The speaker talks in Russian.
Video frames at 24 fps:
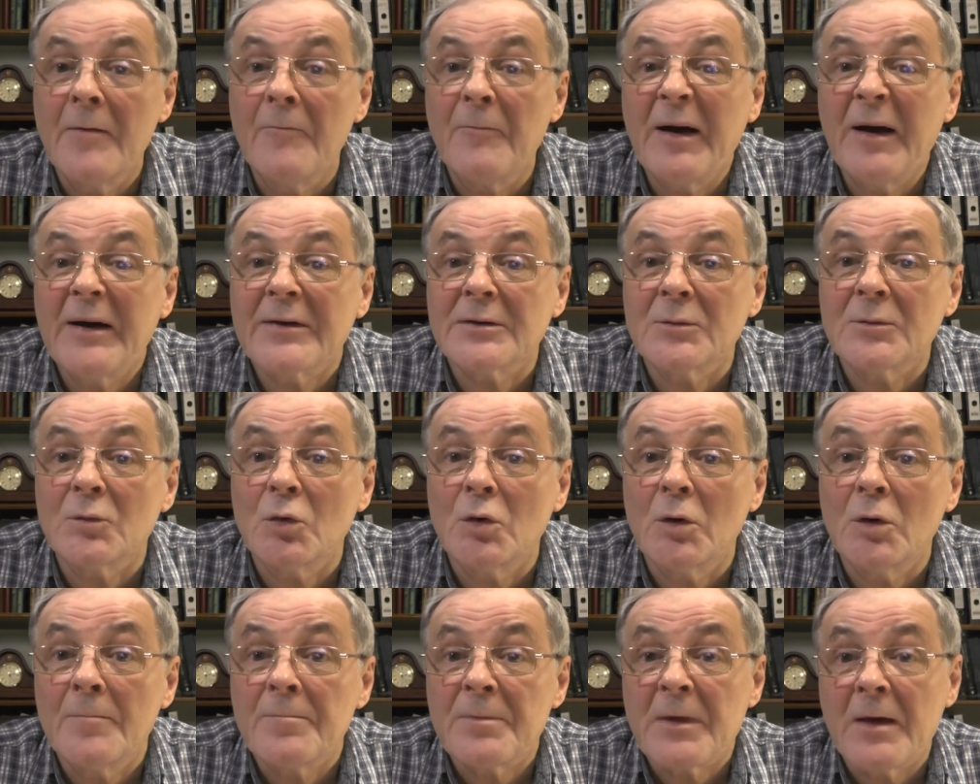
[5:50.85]

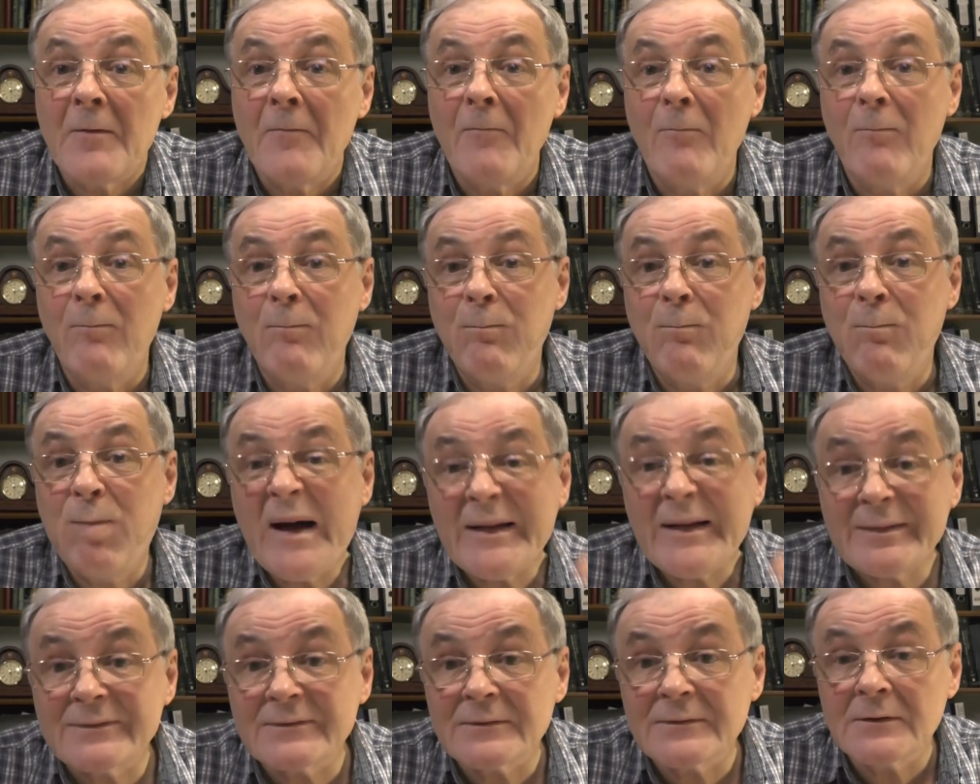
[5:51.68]
Поэтому,
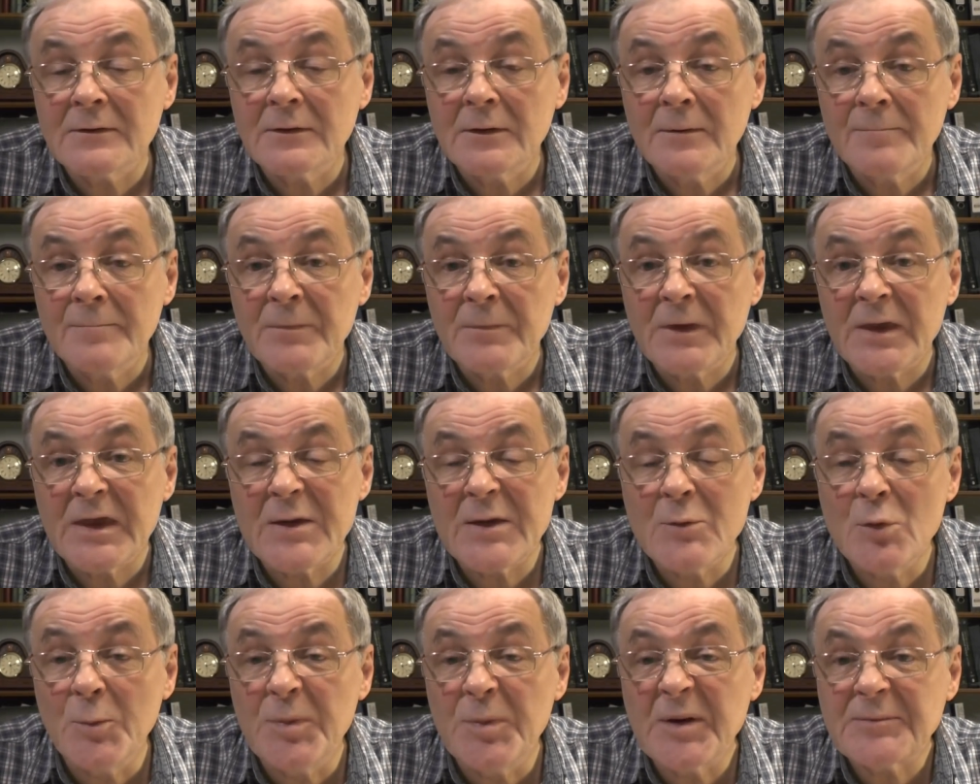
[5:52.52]
бац,
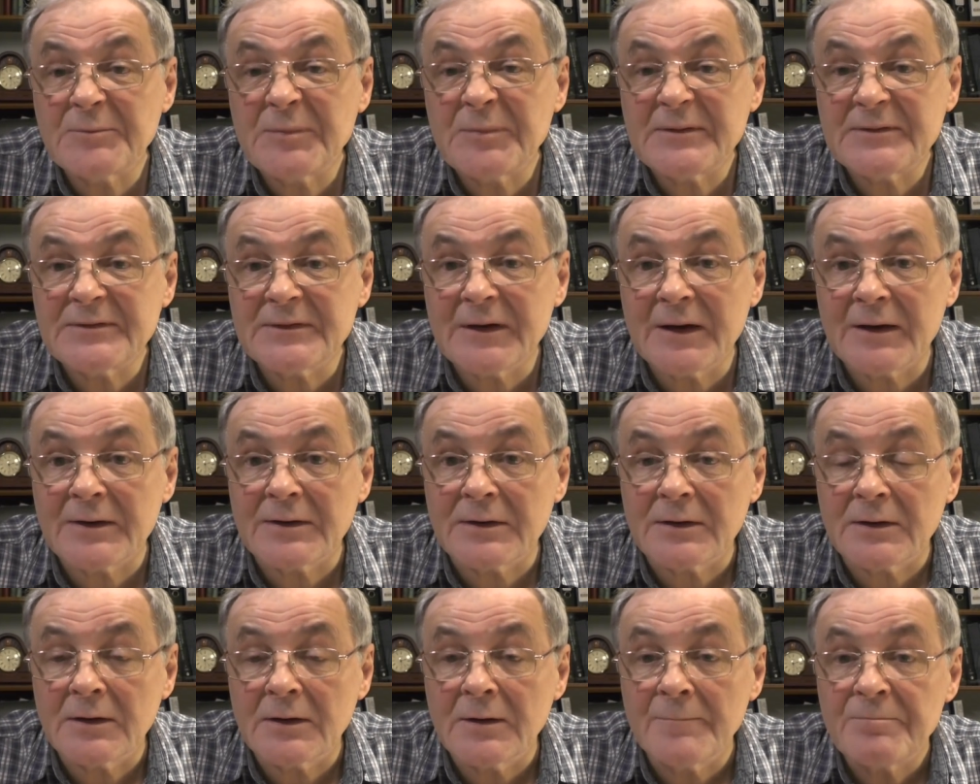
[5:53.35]
ему
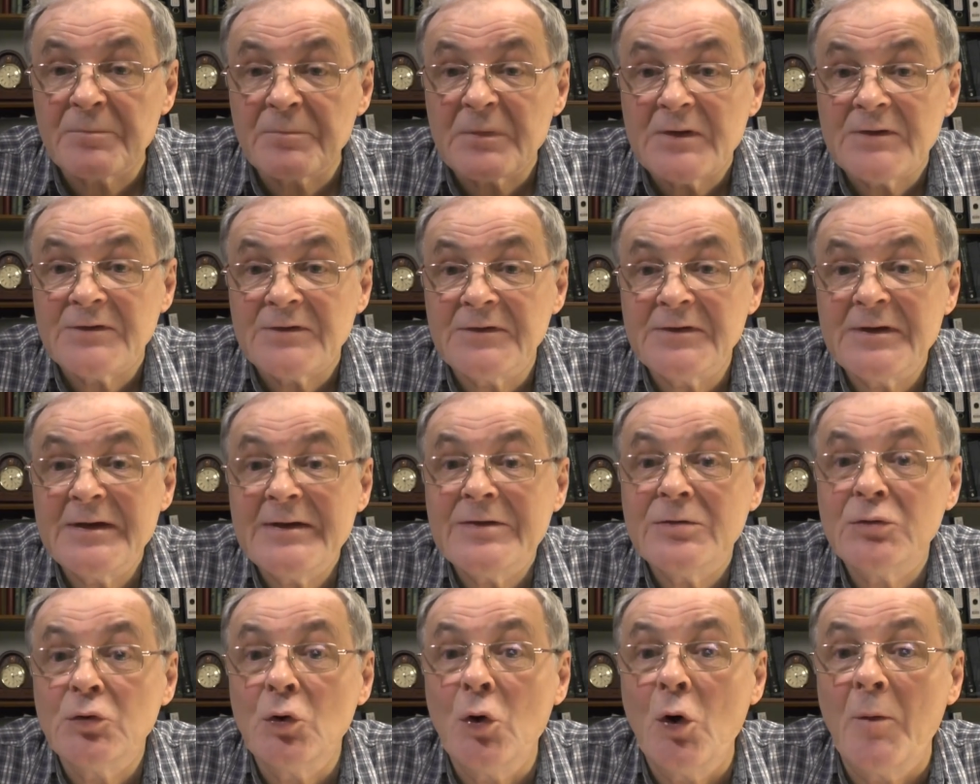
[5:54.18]
предписание
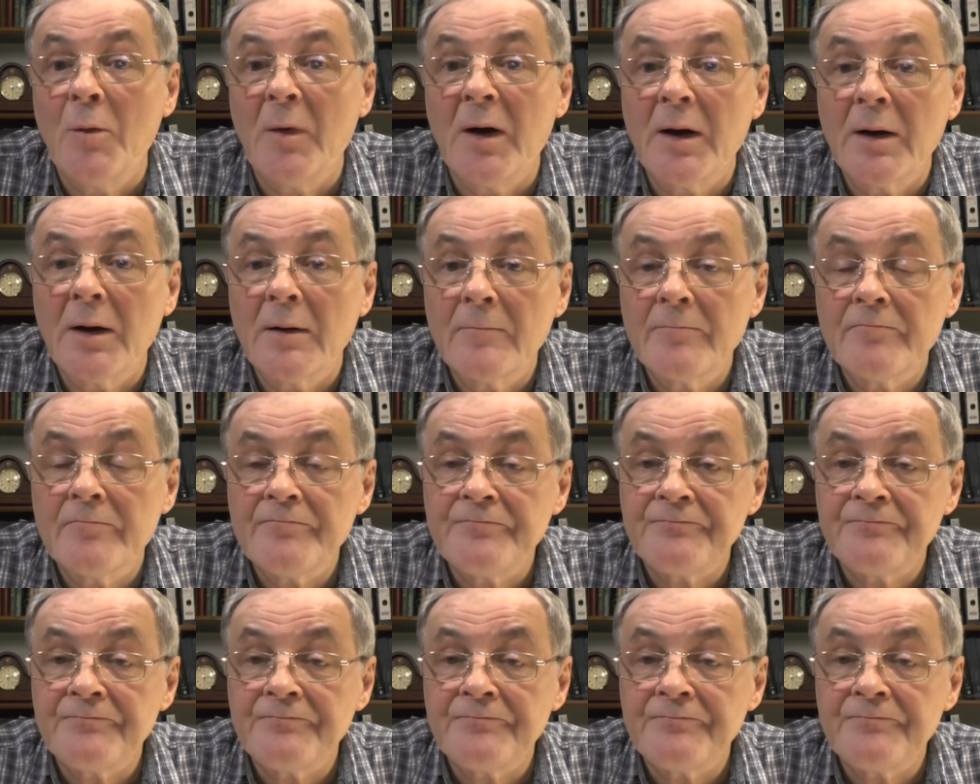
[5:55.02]
сидеть дома.